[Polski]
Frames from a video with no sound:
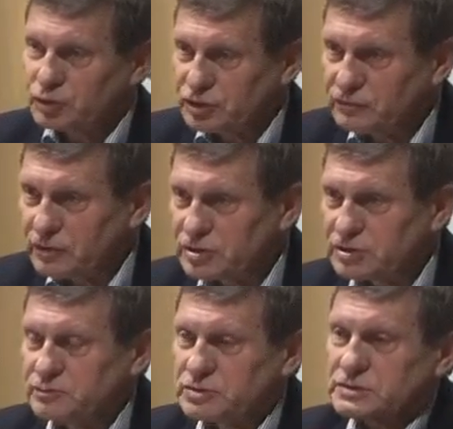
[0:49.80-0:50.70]
tego
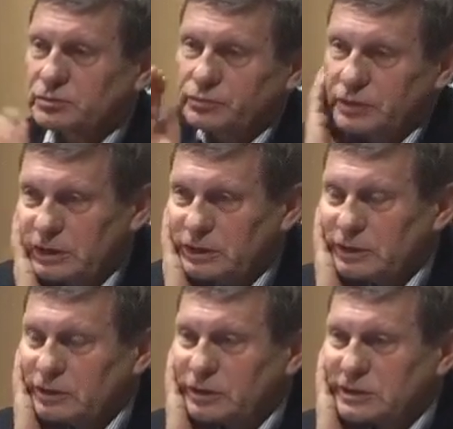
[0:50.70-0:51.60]
możliwości
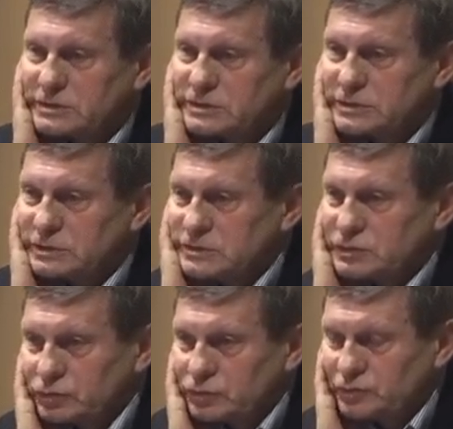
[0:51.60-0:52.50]
przystąpienia oraz e,
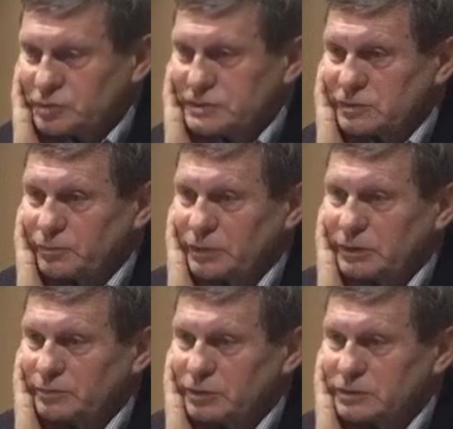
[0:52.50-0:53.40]
skutków
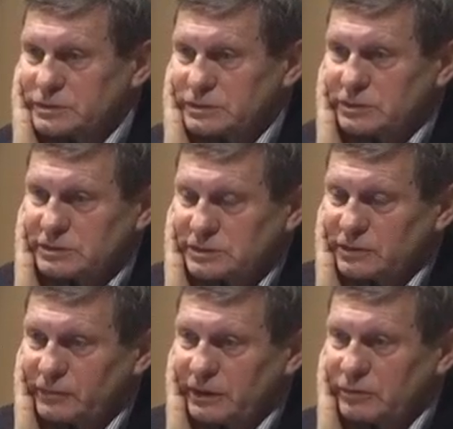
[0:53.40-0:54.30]
przystąpienia Polski do
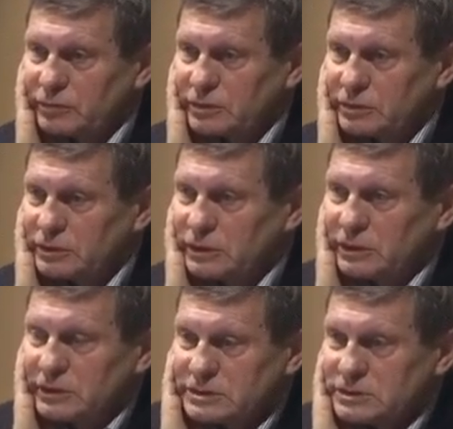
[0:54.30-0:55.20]
strefy euro
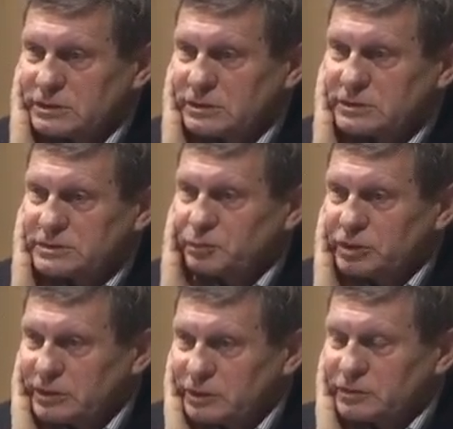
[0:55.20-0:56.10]
z, e, z
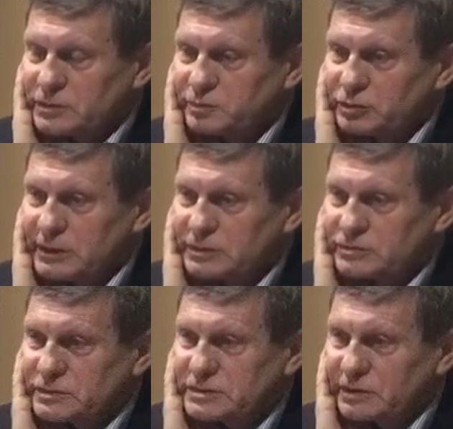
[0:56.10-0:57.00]
polityką
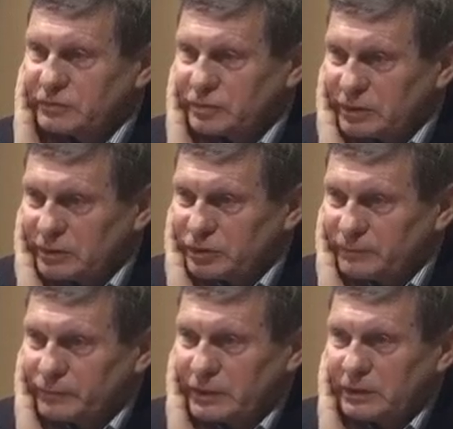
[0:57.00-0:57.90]
gospodarczą i z
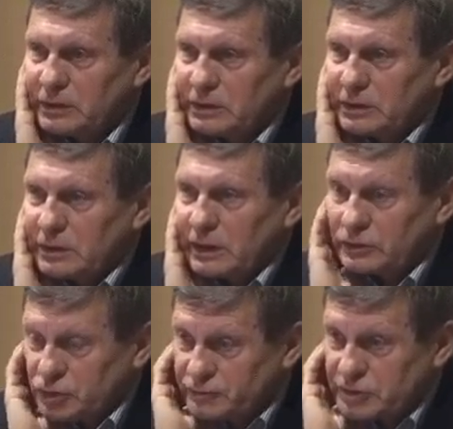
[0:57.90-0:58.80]
reformami.
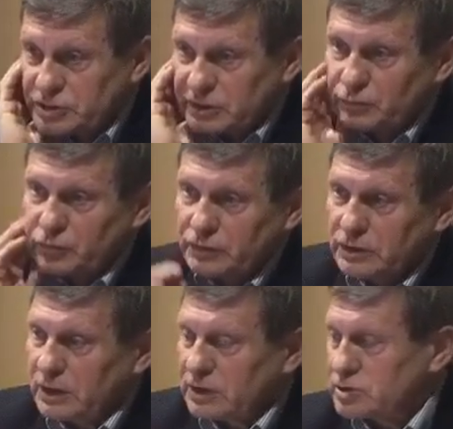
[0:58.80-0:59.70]
A doświadczenie
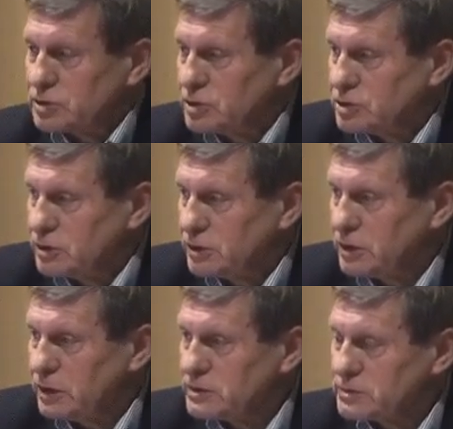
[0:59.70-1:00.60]
mówi tak, że jeżeli